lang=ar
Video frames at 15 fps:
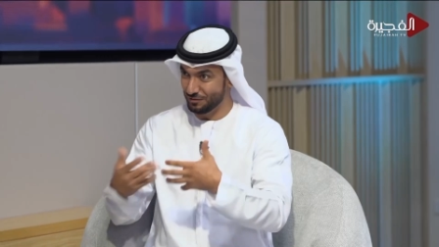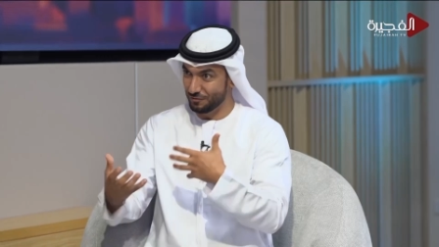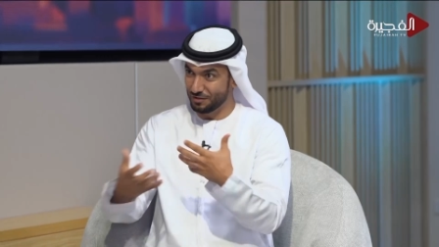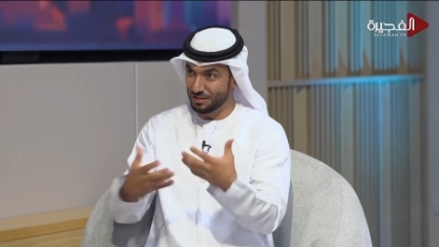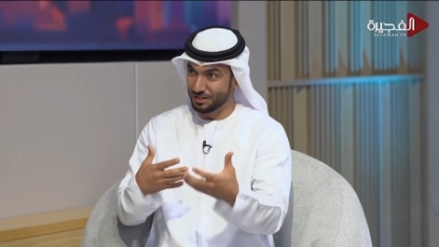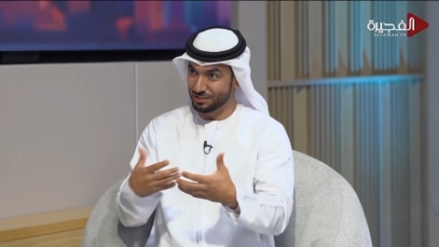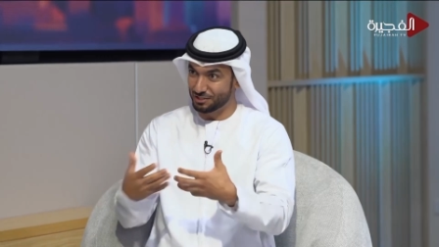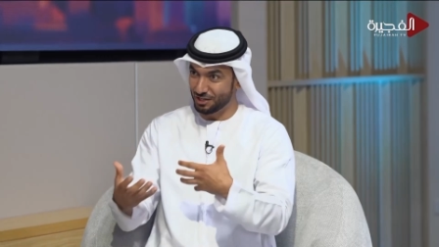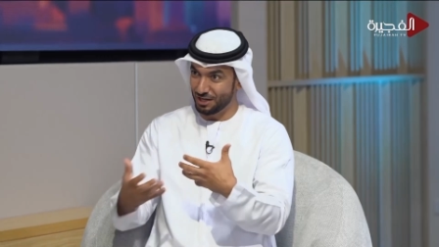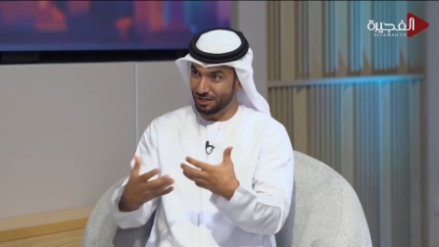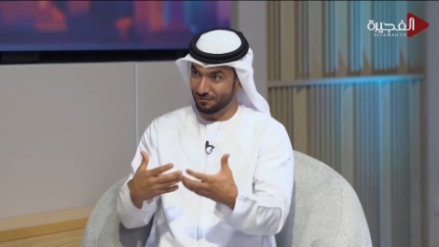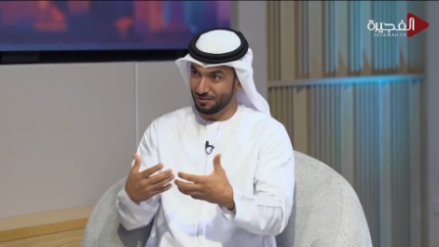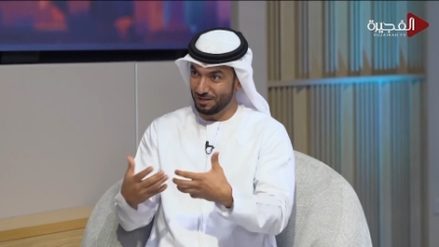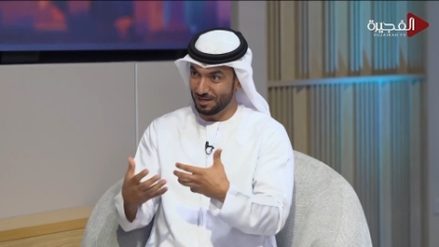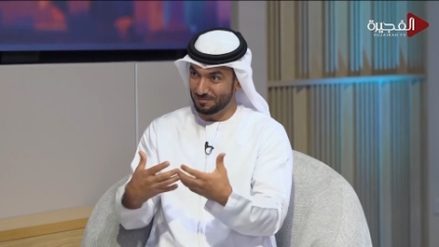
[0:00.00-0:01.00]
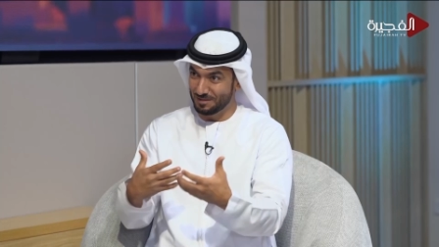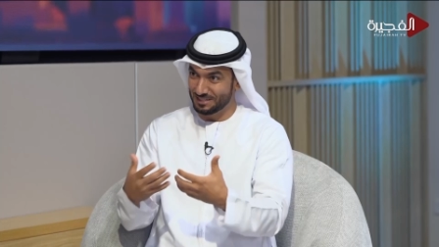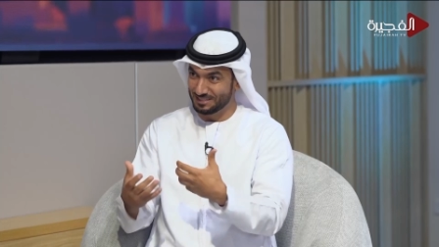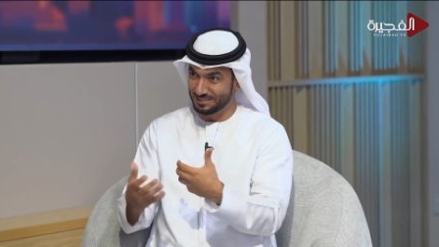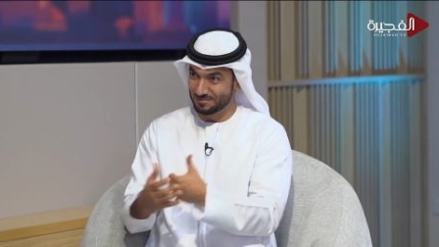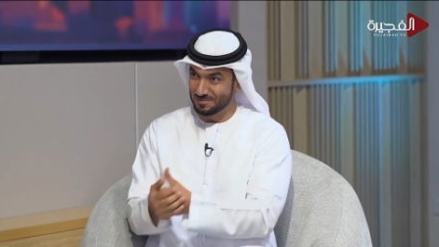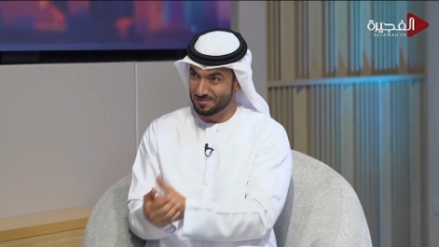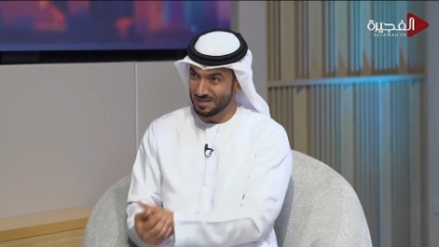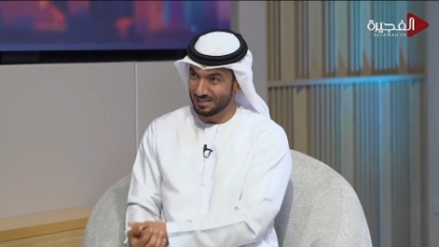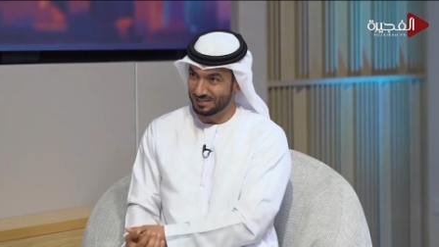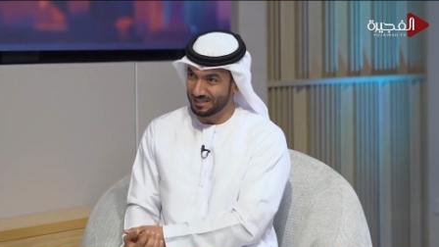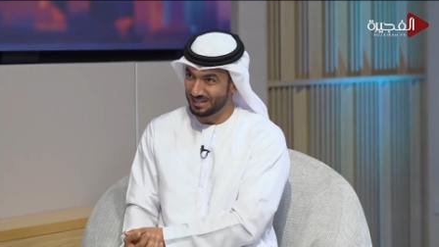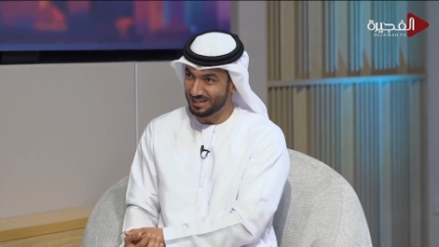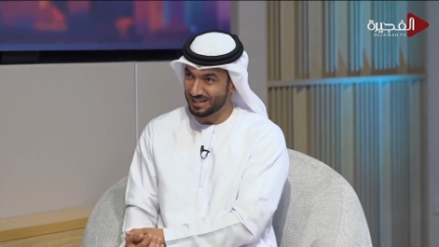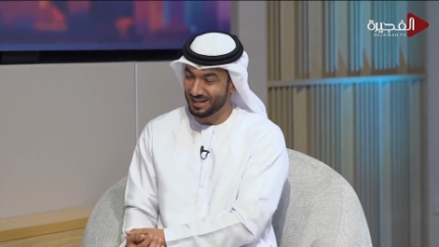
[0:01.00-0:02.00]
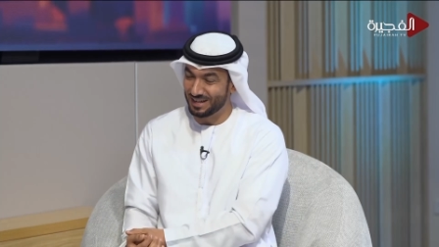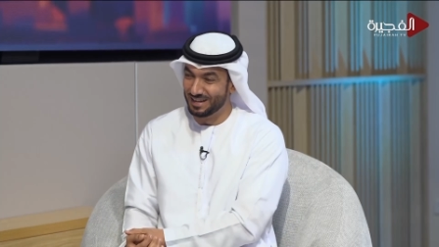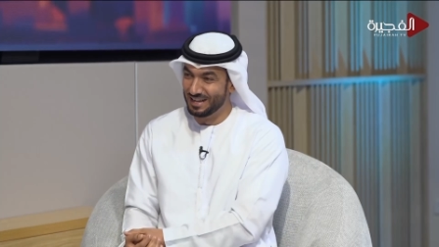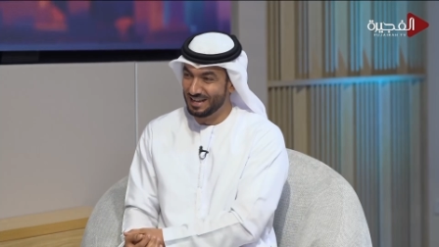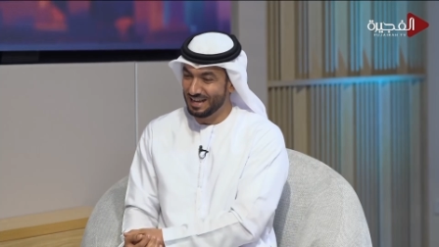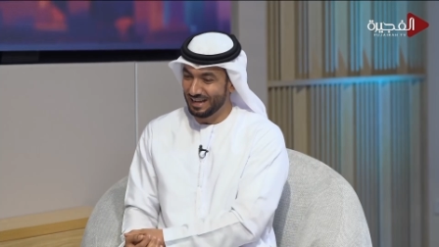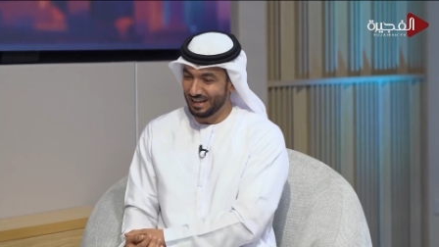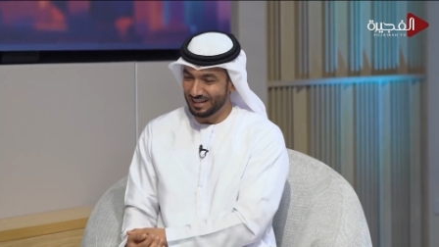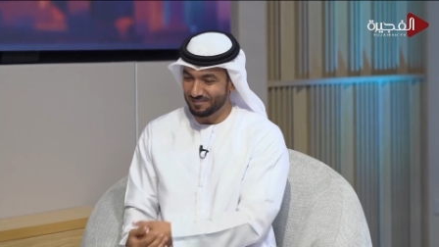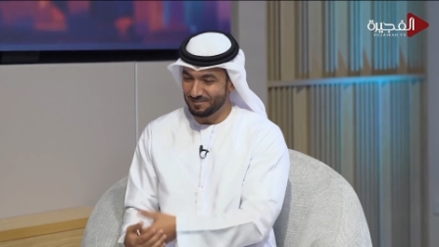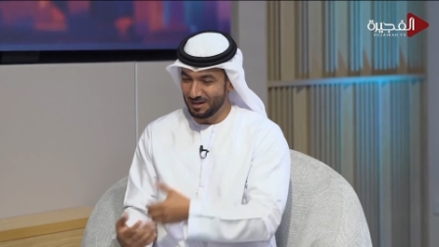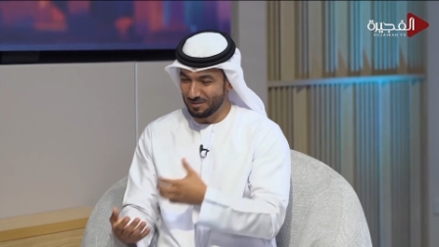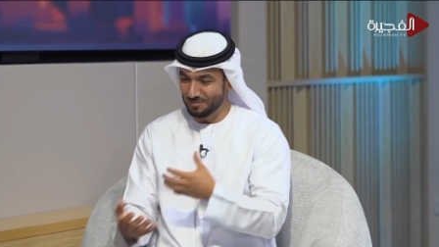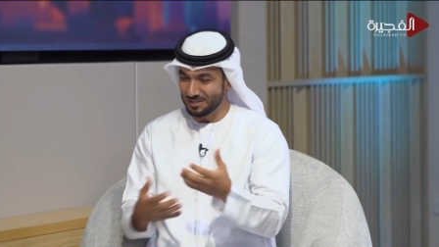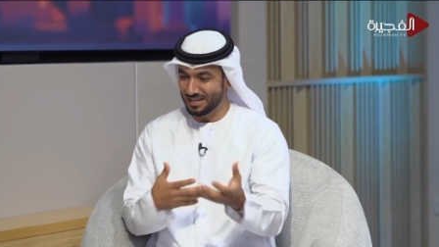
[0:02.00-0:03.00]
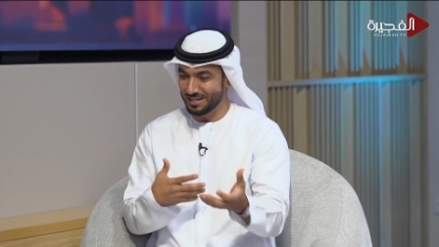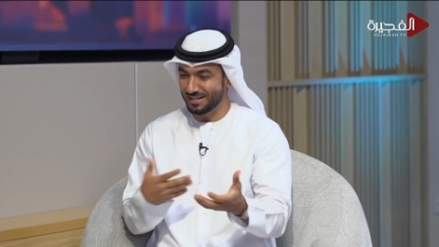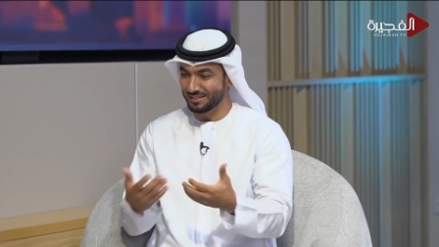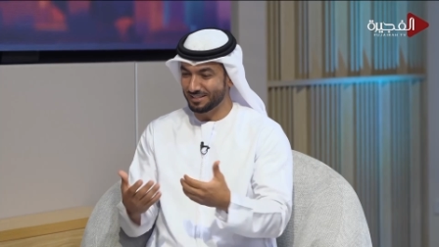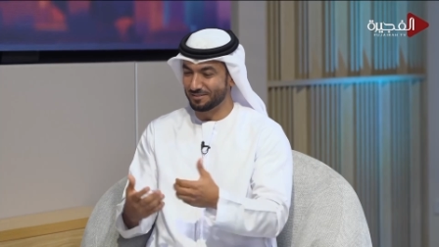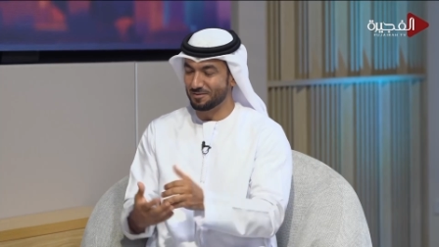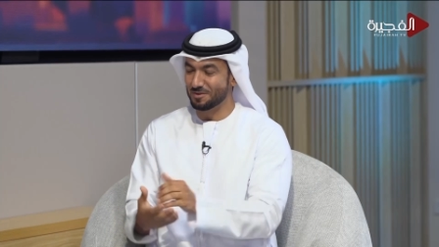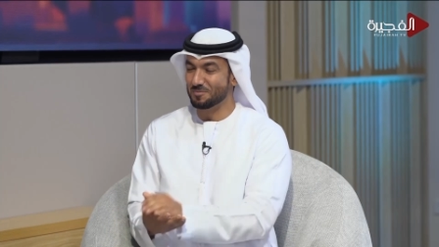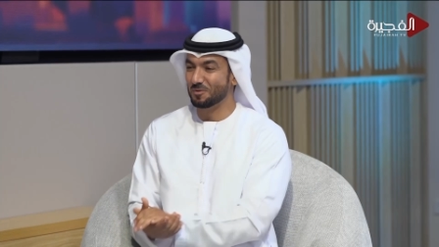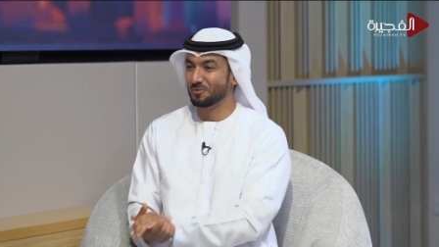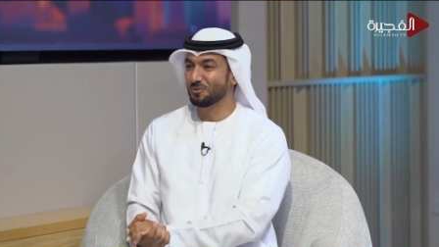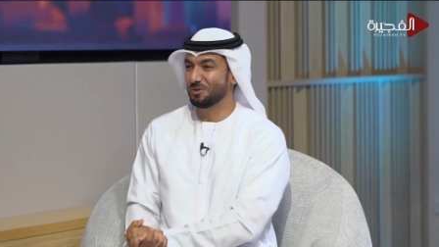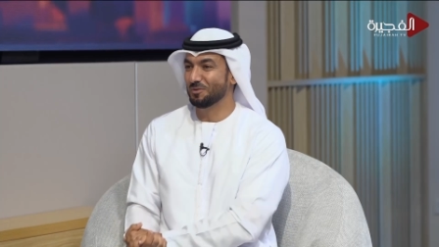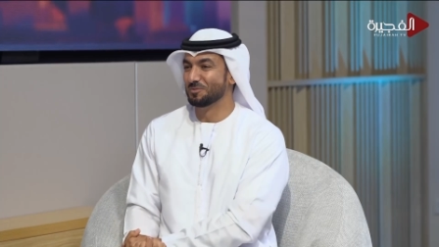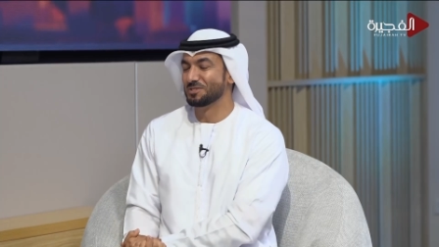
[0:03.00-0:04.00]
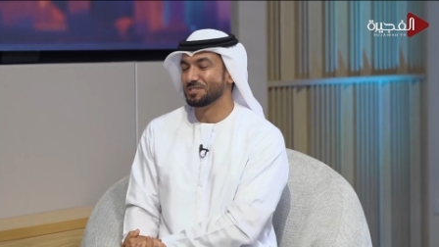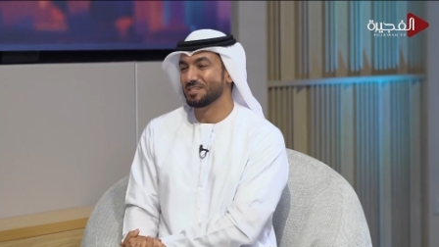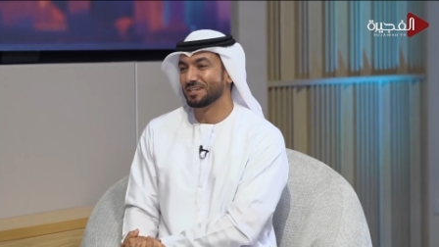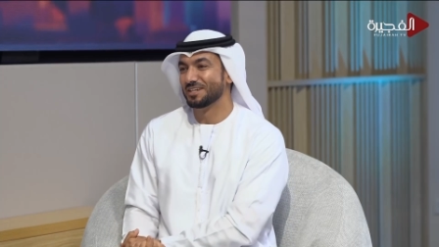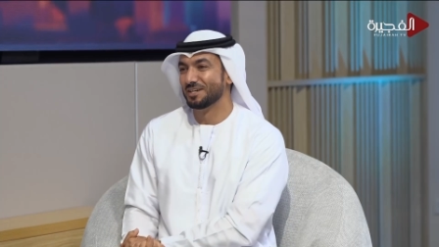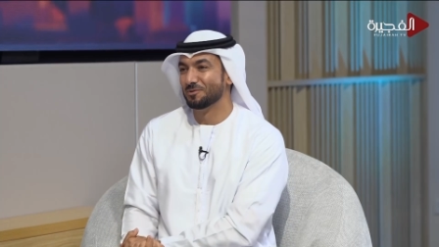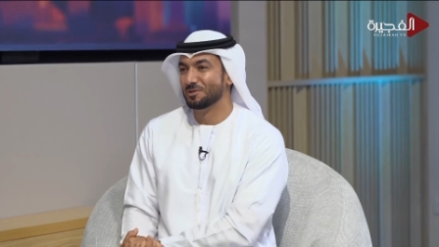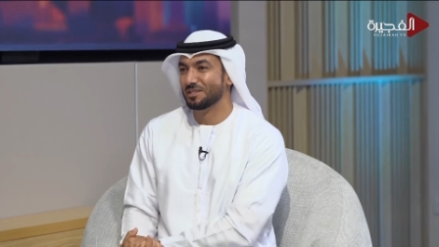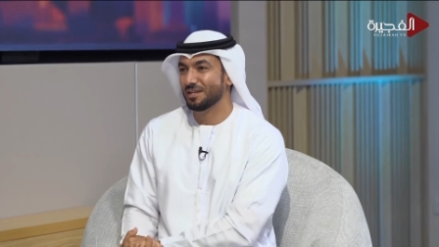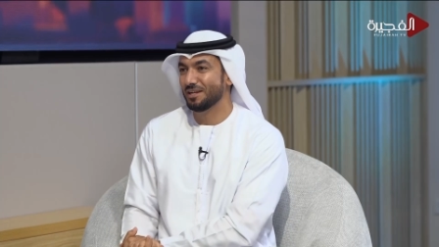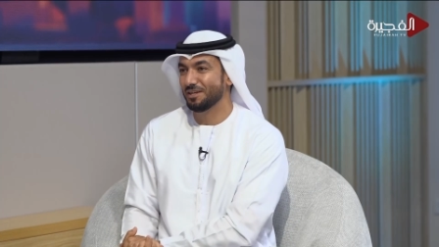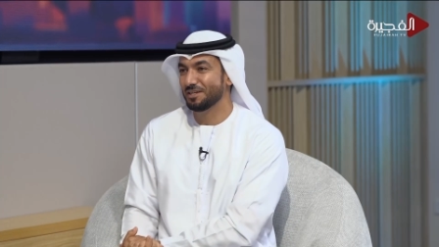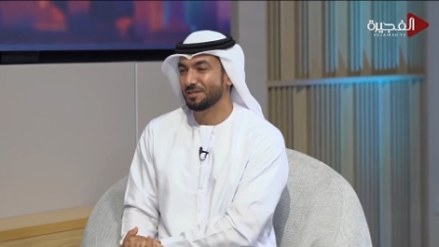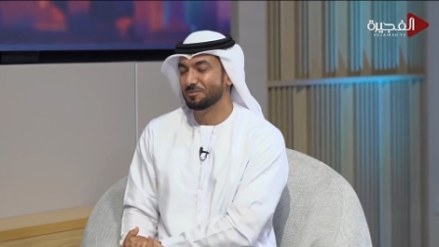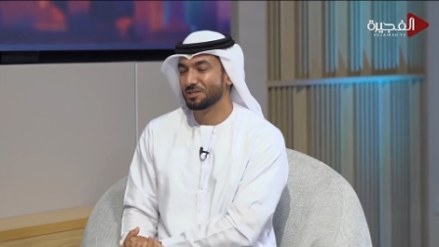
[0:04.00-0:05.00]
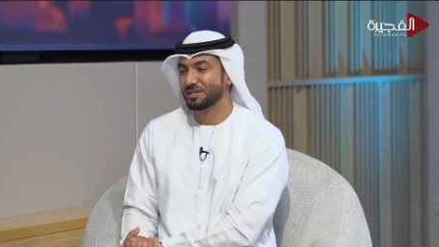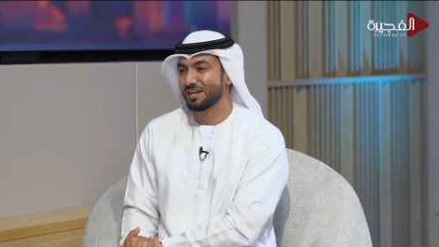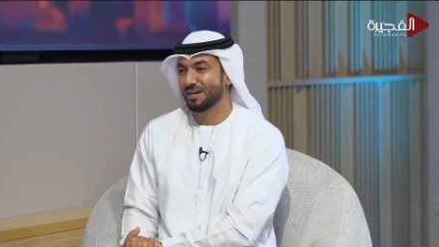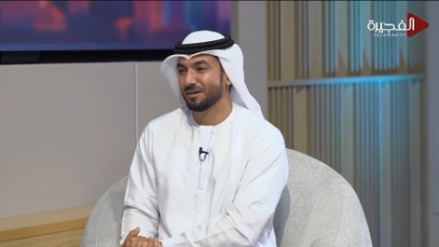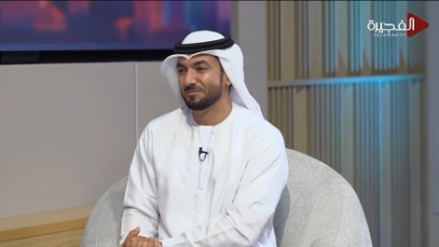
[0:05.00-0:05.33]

انه في نشاط في حماس في يعني بدايه إيه، اللقاء إيه. عرفنا على بداياتك في الموضوع الموسيقى والتلحين آه بشكل طبعا